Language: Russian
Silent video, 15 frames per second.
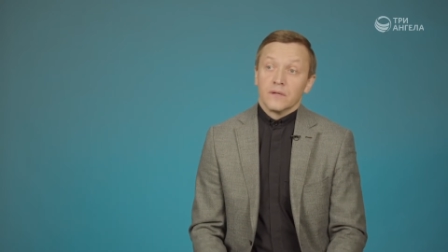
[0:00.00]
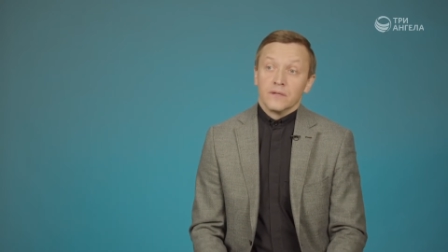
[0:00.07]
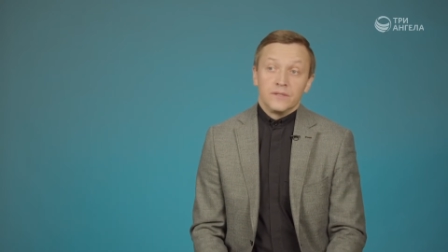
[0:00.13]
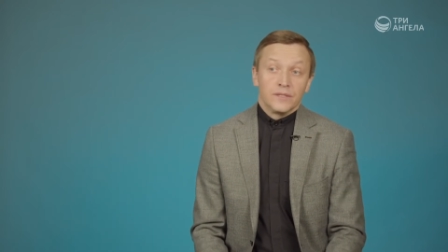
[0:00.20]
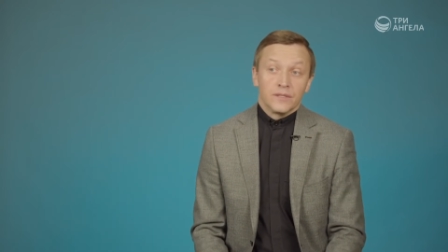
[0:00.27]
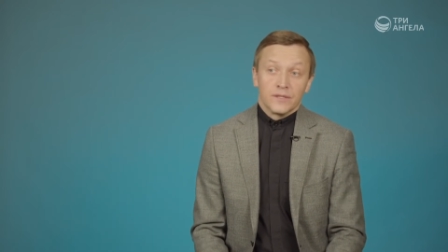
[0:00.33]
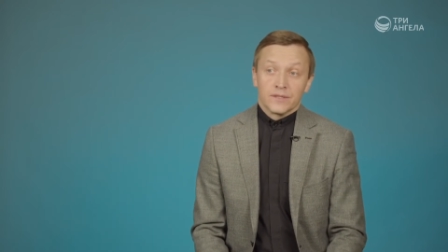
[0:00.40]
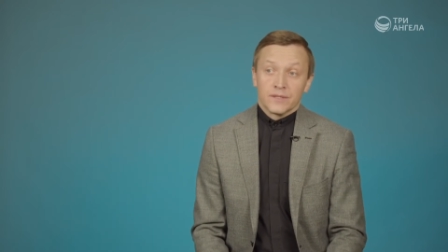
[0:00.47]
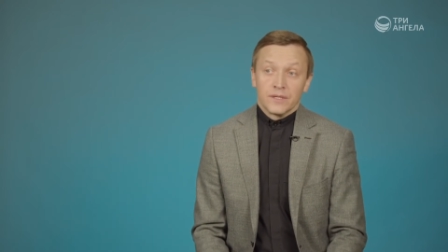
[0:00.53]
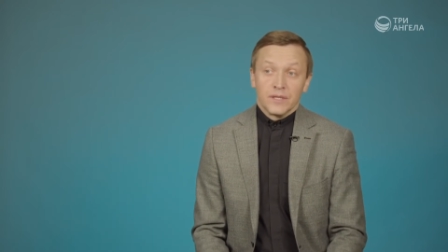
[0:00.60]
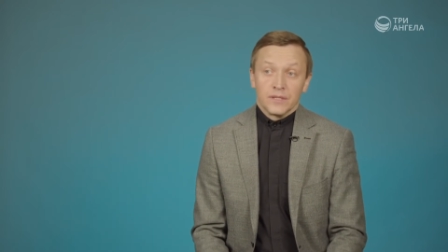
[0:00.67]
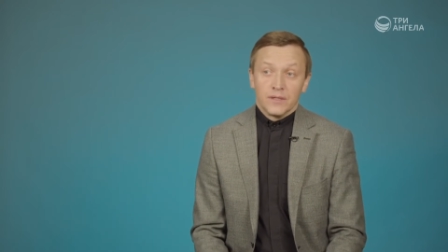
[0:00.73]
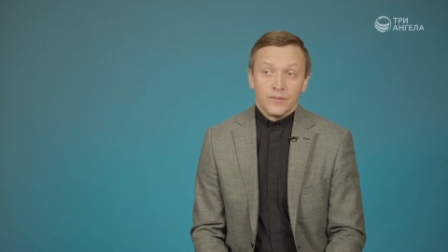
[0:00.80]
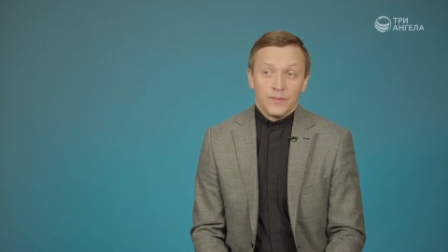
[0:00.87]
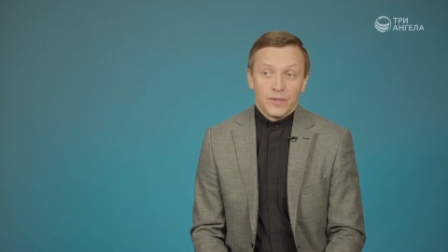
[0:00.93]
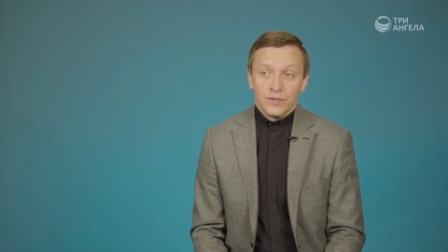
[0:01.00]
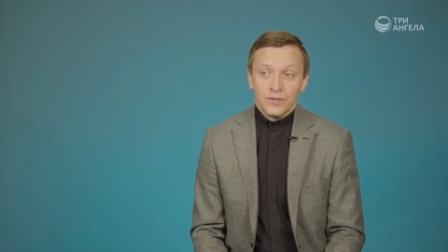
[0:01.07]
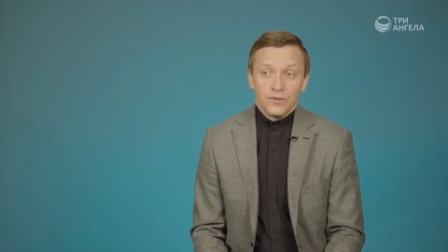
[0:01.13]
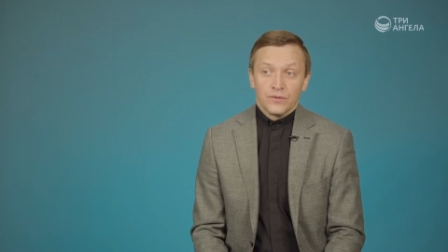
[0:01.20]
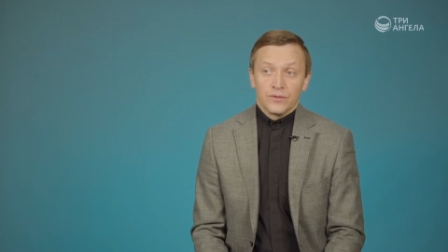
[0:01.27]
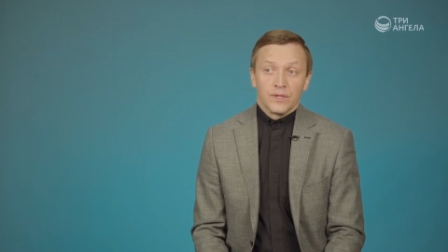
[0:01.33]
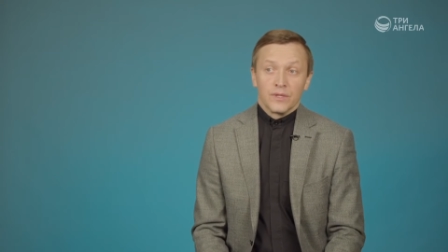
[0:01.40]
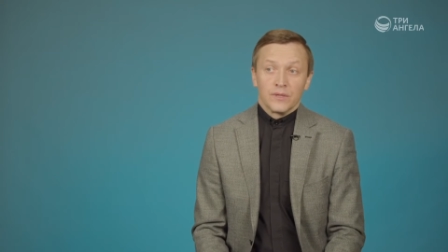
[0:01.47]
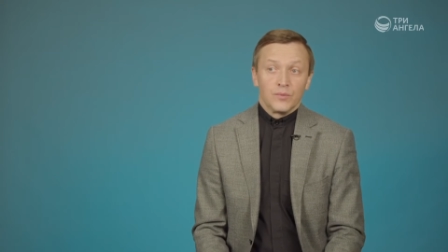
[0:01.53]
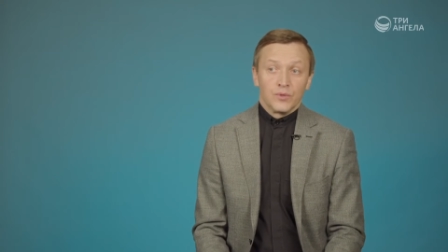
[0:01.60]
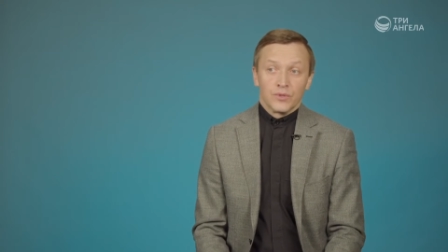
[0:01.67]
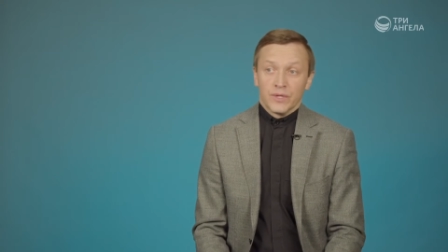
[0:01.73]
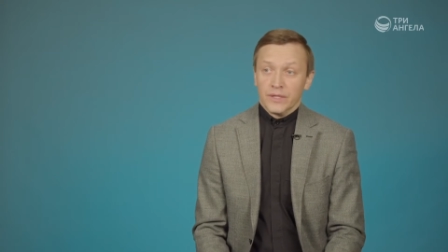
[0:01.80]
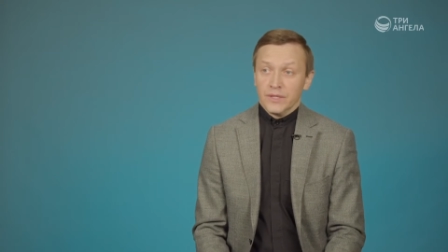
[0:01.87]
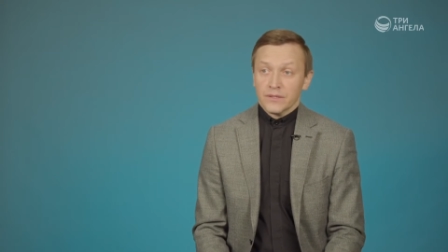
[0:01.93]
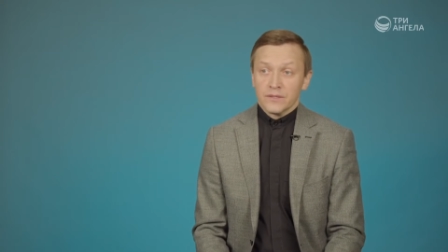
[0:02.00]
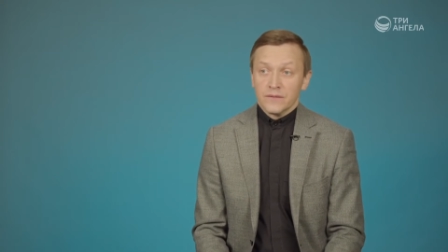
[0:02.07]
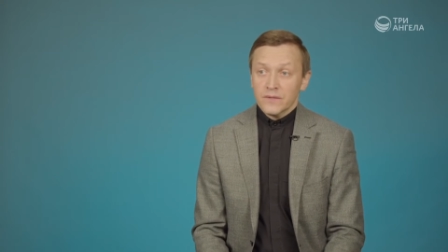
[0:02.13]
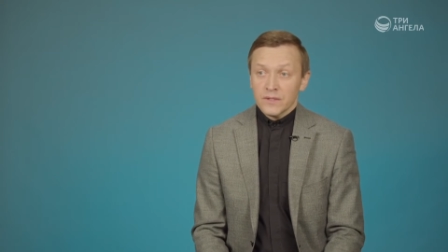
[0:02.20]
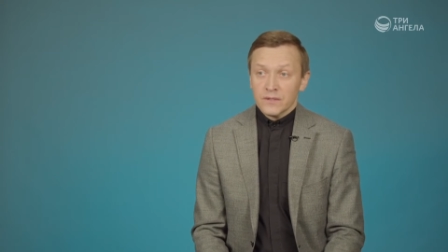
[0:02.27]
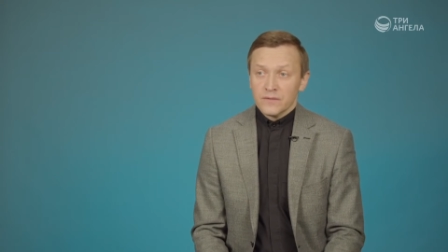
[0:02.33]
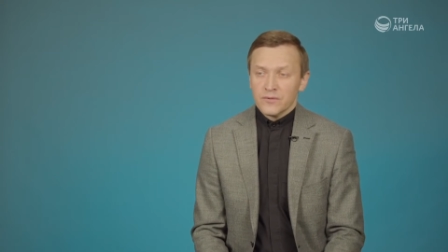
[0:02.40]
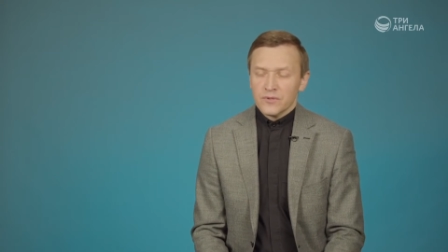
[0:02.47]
антихрист, когда там придет, когда будет конец свет,